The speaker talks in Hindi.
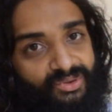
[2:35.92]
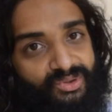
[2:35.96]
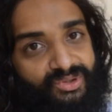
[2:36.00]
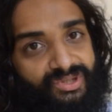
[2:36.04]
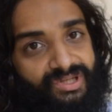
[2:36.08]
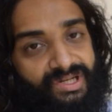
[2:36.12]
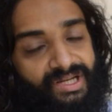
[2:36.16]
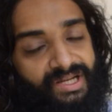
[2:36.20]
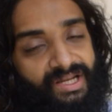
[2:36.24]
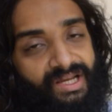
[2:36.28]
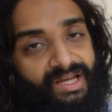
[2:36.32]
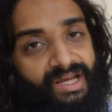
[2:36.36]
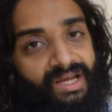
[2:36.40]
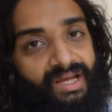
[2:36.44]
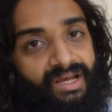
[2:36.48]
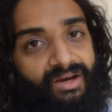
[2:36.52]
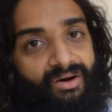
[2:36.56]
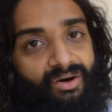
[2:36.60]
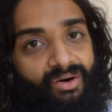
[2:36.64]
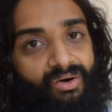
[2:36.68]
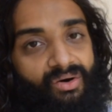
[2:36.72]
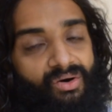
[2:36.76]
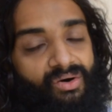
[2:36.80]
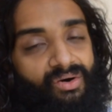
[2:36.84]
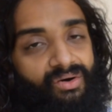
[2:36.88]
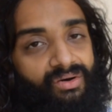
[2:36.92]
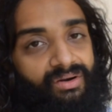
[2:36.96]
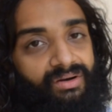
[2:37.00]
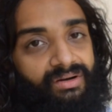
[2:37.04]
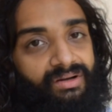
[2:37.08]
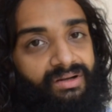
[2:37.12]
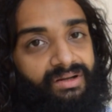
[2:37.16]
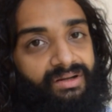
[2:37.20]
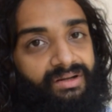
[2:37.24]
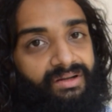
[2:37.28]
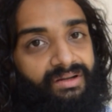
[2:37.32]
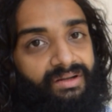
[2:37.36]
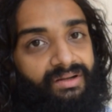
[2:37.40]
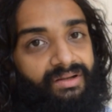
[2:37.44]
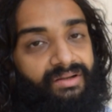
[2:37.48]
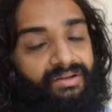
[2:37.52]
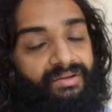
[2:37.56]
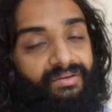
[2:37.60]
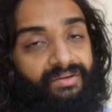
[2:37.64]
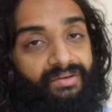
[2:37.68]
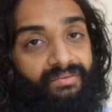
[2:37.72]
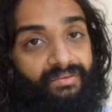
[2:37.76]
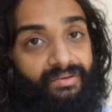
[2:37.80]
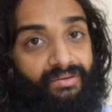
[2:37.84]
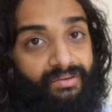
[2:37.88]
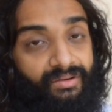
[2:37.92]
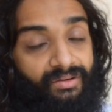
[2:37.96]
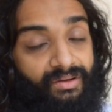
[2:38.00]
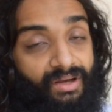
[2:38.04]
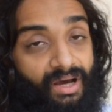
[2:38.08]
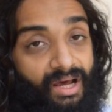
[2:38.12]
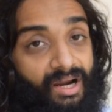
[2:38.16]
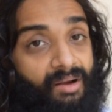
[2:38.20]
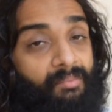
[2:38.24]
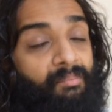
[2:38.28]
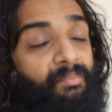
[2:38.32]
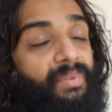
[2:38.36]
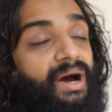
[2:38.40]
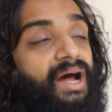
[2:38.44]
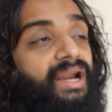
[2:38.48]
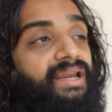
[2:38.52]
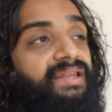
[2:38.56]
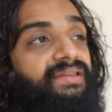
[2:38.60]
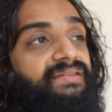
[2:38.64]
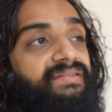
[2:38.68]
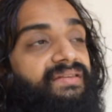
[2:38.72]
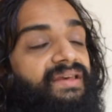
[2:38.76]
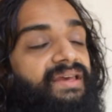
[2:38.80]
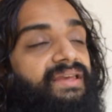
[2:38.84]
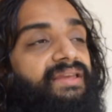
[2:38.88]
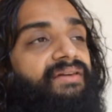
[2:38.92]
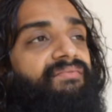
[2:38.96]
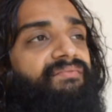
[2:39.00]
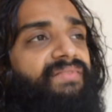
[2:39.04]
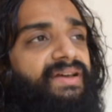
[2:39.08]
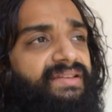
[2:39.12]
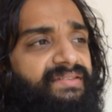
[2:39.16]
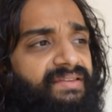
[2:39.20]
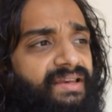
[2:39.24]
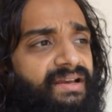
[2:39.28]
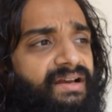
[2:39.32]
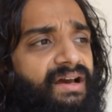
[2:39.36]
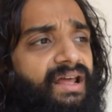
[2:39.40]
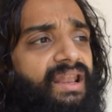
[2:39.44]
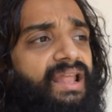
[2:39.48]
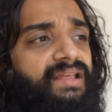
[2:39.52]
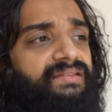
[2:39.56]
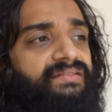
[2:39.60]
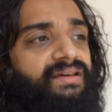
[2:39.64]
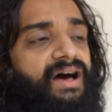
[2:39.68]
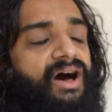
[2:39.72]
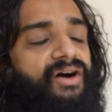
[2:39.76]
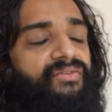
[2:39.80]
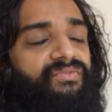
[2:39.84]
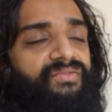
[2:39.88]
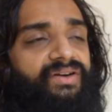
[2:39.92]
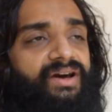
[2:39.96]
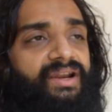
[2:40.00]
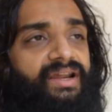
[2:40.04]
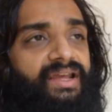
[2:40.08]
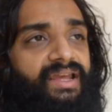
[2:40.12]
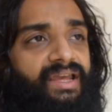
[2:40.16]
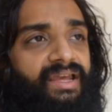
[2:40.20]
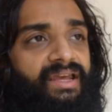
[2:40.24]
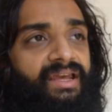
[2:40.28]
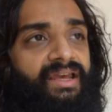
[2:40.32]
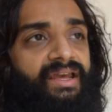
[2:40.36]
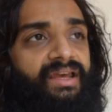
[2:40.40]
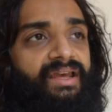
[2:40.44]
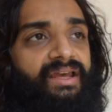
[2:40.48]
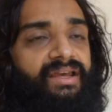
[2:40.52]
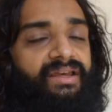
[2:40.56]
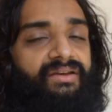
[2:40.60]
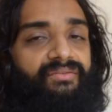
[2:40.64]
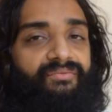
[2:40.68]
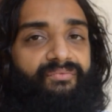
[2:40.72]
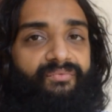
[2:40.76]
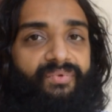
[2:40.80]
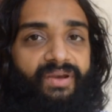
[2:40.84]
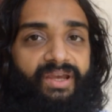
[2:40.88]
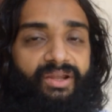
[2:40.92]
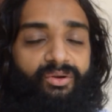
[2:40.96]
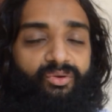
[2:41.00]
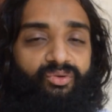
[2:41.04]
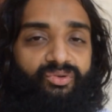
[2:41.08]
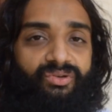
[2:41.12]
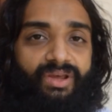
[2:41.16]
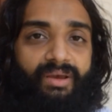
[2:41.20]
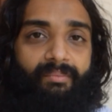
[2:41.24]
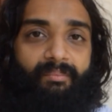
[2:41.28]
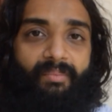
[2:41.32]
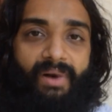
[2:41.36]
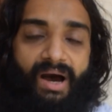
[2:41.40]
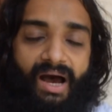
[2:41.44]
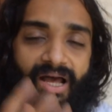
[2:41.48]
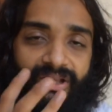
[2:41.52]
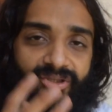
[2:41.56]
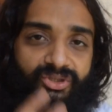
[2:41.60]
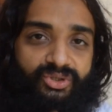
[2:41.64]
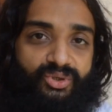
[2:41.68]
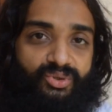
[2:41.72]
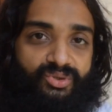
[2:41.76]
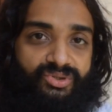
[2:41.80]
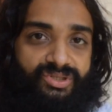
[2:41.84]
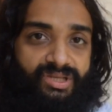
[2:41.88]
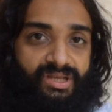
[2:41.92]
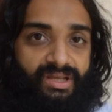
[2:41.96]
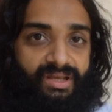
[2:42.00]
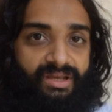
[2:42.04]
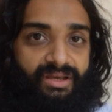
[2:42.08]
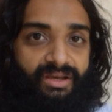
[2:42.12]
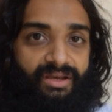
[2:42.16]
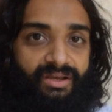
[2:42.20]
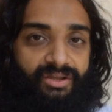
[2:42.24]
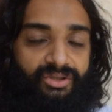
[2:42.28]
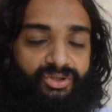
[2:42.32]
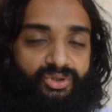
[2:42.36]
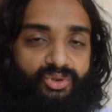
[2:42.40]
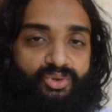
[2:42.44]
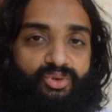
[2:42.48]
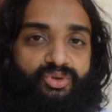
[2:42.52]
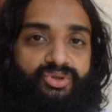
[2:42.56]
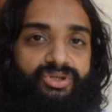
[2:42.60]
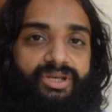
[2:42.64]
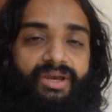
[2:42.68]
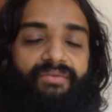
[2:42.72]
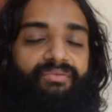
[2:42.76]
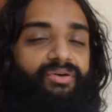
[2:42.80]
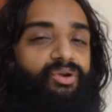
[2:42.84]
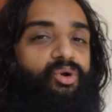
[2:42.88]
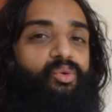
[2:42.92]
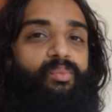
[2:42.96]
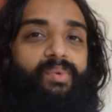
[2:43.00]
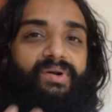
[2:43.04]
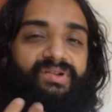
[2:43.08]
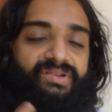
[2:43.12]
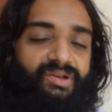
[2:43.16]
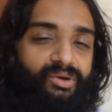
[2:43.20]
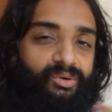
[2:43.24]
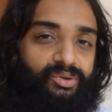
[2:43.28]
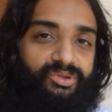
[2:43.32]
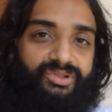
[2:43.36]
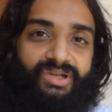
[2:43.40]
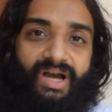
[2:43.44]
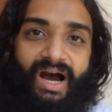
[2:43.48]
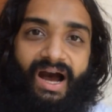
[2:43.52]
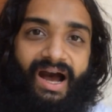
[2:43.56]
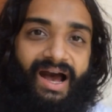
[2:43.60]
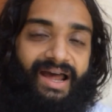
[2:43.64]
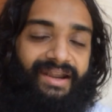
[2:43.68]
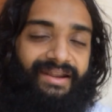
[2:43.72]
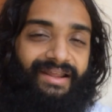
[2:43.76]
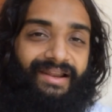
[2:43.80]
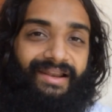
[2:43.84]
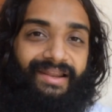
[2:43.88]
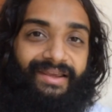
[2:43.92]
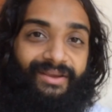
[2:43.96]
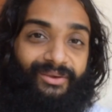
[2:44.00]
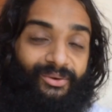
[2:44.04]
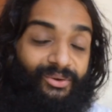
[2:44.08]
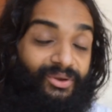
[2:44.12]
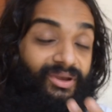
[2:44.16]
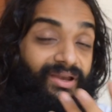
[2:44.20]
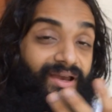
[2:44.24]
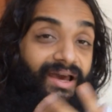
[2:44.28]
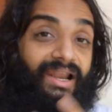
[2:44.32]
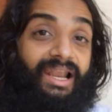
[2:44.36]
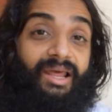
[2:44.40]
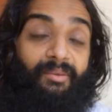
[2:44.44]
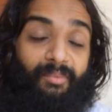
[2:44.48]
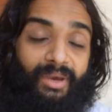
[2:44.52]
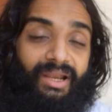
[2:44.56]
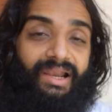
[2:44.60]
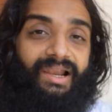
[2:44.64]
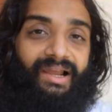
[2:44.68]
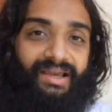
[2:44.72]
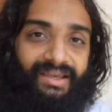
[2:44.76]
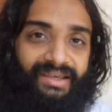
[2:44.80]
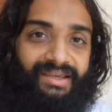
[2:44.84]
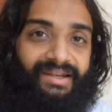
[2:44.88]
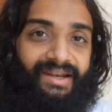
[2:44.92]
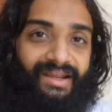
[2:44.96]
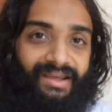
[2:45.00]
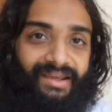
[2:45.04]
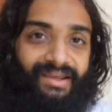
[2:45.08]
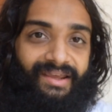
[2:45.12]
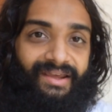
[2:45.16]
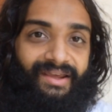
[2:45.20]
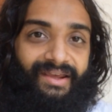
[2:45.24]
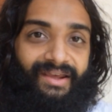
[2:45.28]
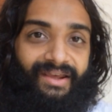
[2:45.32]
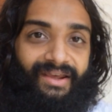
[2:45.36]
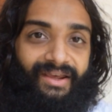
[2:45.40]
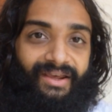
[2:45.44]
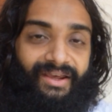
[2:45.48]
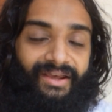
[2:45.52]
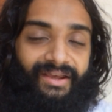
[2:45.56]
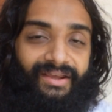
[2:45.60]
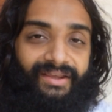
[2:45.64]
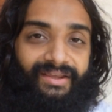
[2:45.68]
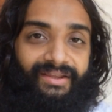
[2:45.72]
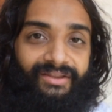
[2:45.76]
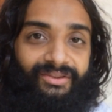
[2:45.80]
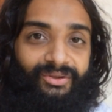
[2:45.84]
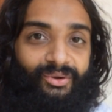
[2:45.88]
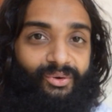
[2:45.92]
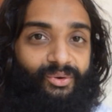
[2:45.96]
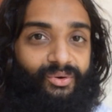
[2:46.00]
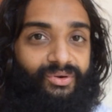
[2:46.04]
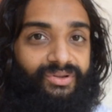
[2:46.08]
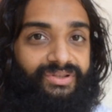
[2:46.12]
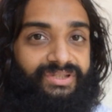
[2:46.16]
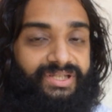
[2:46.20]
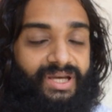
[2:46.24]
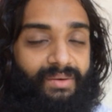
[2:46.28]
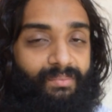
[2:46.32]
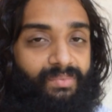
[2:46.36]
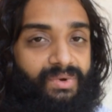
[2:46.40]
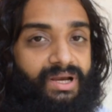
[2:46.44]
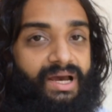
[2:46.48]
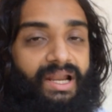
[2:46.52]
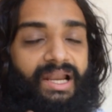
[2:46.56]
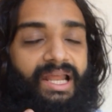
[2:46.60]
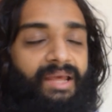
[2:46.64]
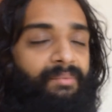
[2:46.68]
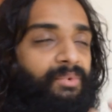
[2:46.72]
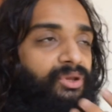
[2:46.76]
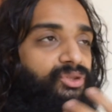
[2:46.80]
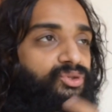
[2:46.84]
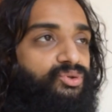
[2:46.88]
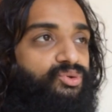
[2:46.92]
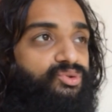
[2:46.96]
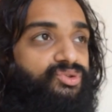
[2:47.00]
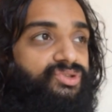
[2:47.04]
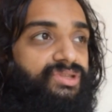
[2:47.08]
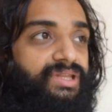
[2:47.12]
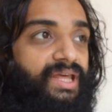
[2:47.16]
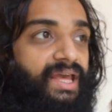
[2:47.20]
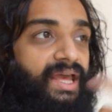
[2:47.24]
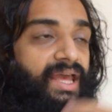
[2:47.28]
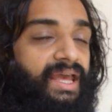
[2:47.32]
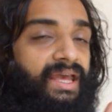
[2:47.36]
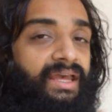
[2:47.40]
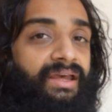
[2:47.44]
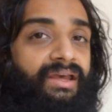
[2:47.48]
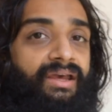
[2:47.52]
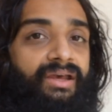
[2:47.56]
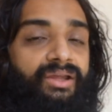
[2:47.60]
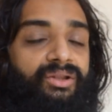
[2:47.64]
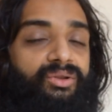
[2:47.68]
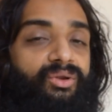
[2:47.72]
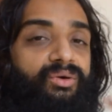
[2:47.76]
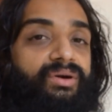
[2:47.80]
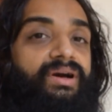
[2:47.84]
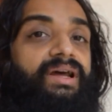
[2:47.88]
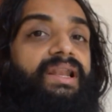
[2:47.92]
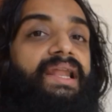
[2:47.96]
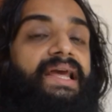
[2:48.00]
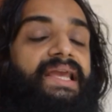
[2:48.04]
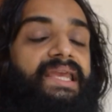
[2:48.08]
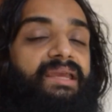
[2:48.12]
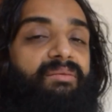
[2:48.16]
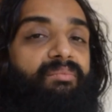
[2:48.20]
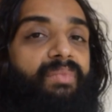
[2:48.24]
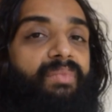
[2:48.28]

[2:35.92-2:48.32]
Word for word: चूस लें और गर्म पानी से या वैसे गला साफ़ करके फिर उसके बाद चूसें चूस के फिर ऊपर से कुछ खा ना लें क्योंकि गले में लगी रहे तो जब गले में चूसते हैं तो गले की